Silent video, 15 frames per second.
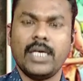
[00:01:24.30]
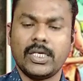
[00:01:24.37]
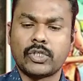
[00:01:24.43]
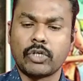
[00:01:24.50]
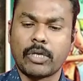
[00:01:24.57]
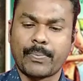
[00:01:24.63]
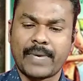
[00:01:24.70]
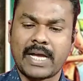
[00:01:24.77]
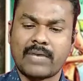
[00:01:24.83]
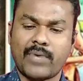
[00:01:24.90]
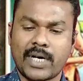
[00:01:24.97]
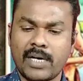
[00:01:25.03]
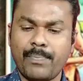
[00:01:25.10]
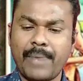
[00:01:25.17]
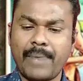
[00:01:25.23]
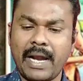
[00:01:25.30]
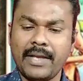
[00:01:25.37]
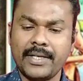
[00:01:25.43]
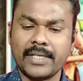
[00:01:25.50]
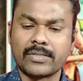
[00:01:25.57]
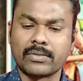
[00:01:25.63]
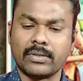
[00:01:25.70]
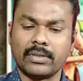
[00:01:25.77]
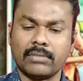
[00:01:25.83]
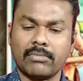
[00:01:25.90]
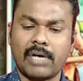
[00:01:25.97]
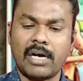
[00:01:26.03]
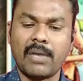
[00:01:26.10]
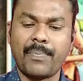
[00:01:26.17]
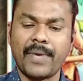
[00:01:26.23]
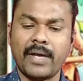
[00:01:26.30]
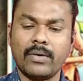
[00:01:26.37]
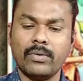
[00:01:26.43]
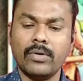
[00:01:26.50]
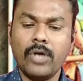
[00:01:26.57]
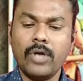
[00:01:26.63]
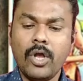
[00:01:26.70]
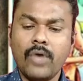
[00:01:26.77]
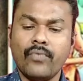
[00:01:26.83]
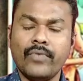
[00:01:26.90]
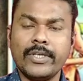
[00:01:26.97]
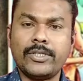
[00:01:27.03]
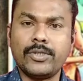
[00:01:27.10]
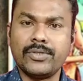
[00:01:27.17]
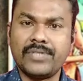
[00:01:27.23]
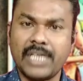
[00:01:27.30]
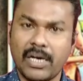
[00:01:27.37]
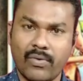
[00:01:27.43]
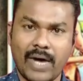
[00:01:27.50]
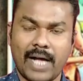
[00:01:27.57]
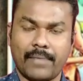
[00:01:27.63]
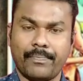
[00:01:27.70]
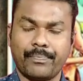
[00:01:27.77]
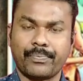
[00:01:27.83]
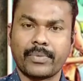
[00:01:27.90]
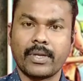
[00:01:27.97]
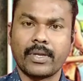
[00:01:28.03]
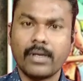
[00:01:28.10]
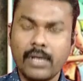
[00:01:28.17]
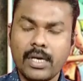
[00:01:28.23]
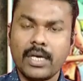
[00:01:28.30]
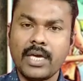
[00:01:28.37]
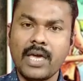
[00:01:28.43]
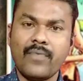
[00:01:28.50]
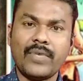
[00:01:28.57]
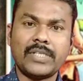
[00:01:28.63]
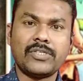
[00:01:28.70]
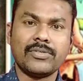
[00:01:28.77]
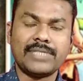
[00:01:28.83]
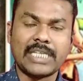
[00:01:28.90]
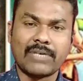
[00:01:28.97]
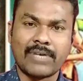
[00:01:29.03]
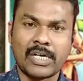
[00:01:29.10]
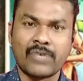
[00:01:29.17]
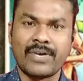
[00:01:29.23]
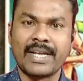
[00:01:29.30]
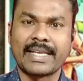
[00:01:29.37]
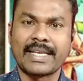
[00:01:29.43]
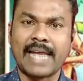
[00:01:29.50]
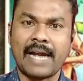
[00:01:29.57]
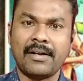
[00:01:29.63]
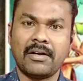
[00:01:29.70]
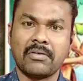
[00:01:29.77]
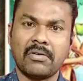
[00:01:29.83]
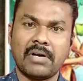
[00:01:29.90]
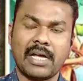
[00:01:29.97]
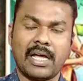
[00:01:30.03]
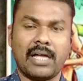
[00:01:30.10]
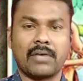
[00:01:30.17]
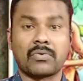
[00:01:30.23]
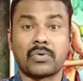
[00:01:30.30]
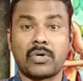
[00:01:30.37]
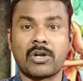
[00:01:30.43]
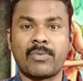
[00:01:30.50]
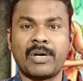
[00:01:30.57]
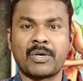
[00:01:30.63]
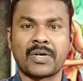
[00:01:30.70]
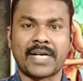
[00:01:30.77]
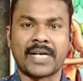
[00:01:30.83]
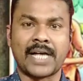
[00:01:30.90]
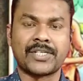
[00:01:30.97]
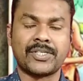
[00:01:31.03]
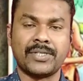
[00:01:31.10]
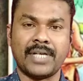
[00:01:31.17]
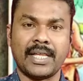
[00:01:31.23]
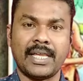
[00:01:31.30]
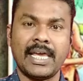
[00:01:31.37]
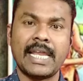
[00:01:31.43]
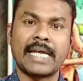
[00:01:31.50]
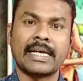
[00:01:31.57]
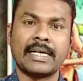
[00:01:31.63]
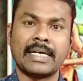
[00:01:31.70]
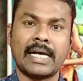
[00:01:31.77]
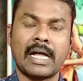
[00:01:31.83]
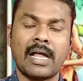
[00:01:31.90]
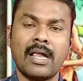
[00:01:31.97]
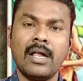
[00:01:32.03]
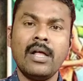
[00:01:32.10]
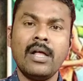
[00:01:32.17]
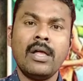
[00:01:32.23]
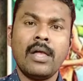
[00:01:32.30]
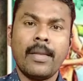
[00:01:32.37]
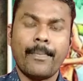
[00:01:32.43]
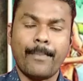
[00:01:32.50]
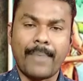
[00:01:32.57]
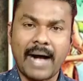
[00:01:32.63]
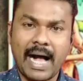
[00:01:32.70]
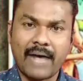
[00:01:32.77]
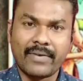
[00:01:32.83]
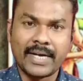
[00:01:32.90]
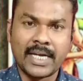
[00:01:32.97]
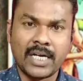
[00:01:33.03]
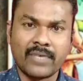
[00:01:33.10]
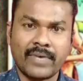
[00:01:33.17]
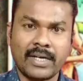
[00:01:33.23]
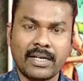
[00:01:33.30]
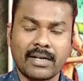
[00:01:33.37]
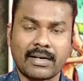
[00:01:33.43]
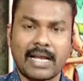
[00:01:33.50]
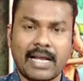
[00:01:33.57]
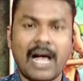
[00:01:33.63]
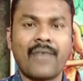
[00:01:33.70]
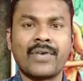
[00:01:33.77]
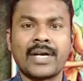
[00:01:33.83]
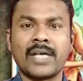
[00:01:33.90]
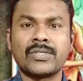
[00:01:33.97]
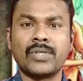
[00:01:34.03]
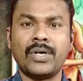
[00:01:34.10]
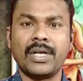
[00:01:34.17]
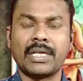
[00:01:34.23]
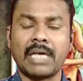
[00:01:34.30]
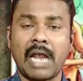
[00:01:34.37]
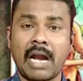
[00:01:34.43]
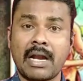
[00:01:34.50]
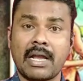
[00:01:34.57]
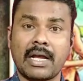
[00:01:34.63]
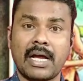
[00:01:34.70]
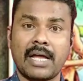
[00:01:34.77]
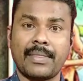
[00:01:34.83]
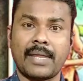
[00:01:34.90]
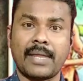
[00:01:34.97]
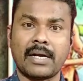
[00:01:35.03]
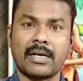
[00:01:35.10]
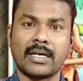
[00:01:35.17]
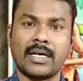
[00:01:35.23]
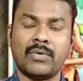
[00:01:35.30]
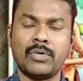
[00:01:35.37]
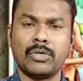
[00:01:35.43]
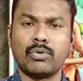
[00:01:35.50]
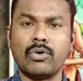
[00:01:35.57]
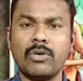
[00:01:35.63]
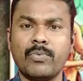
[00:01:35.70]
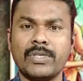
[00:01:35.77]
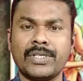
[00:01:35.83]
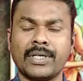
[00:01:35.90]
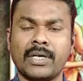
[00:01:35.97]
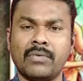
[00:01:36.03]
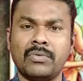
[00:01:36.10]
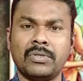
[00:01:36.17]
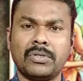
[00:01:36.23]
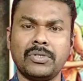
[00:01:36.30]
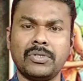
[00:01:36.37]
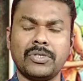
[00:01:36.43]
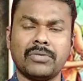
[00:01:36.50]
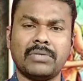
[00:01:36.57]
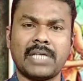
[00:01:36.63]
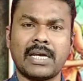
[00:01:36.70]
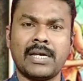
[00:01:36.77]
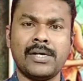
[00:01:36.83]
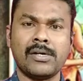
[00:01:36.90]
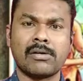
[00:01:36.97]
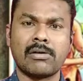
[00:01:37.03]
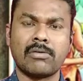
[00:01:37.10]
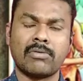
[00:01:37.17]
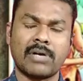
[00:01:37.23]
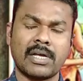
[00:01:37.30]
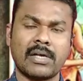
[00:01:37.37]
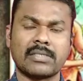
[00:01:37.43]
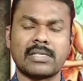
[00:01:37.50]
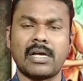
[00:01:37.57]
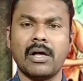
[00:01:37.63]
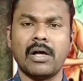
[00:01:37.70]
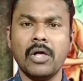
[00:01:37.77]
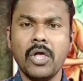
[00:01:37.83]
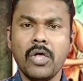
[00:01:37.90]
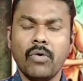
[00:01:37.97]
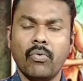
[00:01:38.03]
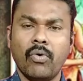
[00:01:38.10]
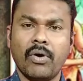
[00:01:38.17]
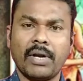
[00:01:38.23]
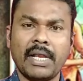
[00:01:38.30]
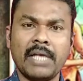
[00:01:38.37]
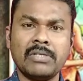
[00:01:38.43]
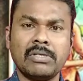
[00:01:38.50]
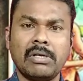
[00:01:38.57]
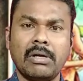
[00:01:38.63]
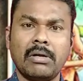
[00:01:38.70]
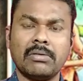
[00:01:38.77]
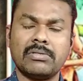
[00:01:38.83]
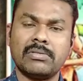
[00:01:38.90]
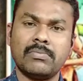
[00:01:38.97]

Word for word: ఈ సూర్పణక ఒకటి పెళ్లి చేసుకుంది వాడి పేరు విద్యుత్ జిహ్వా ఈ విద్యుత్ జిహ్వా అనేటువంటి క్యాండిడేట్ కూడా క్రూరమైనటువంటి రాక్షసుడే ఏ రకంగా బావ అయినటువంటి రావణాసురుడికి అండగా దండగా ఉంటూ కుడిభుజంగా ఉంటూ యుద్ధాలన్నింటిలో కూడా అసలు ఓ రేంజ్లో